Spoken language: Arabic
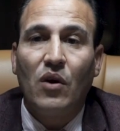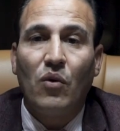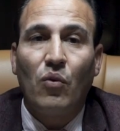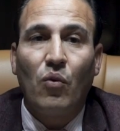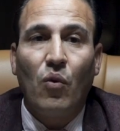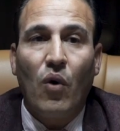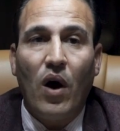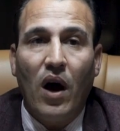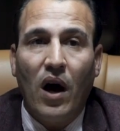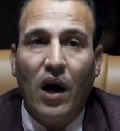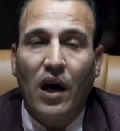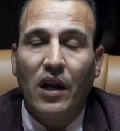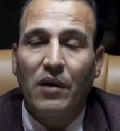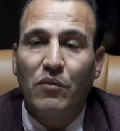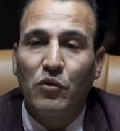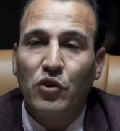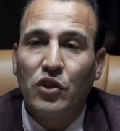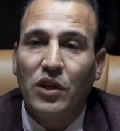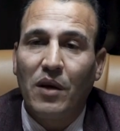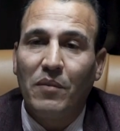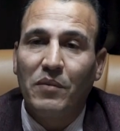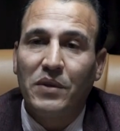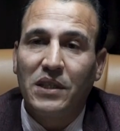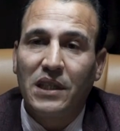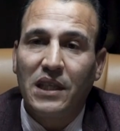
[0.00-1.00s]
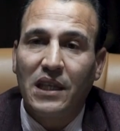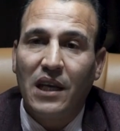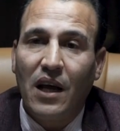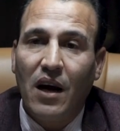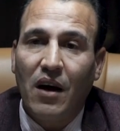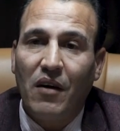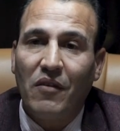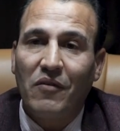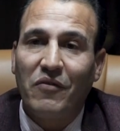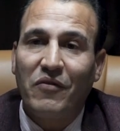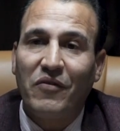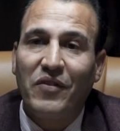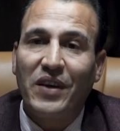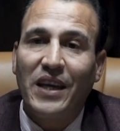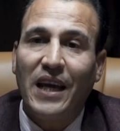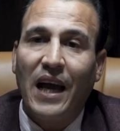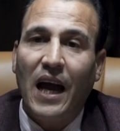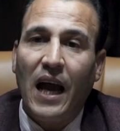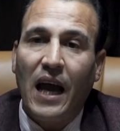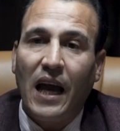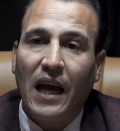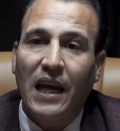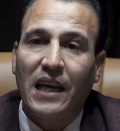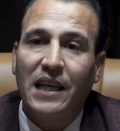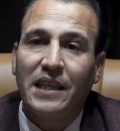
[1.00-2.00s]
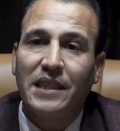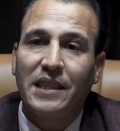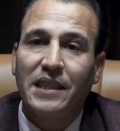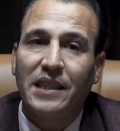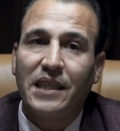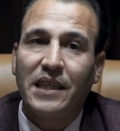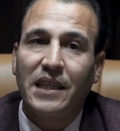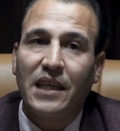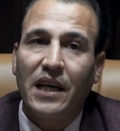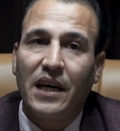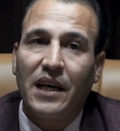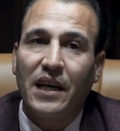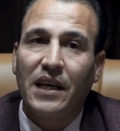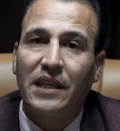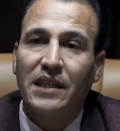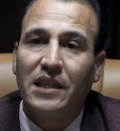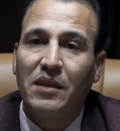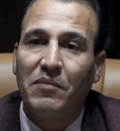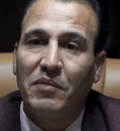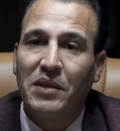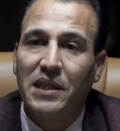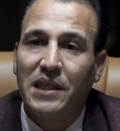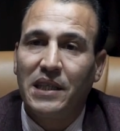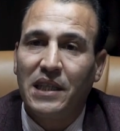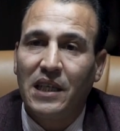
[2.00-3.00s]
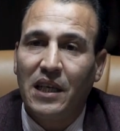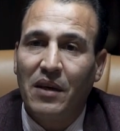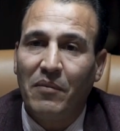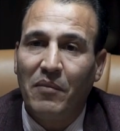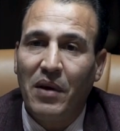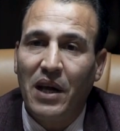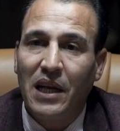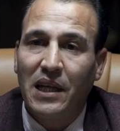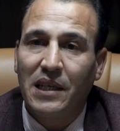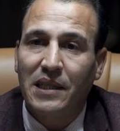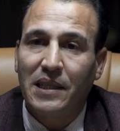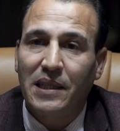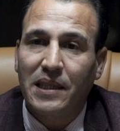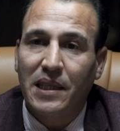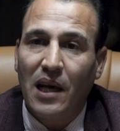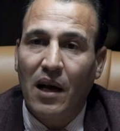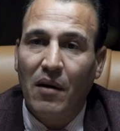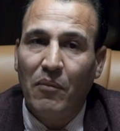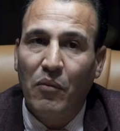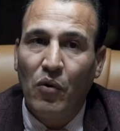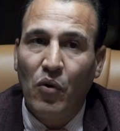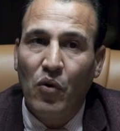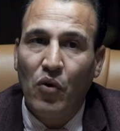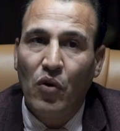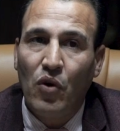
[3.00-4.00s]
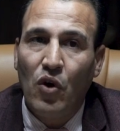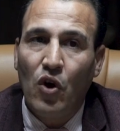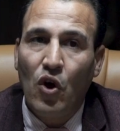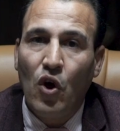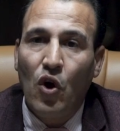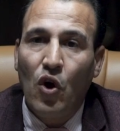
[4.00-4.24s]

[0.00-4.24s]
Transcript: والمتمثلة في عقل السيارات باستعمال الصابو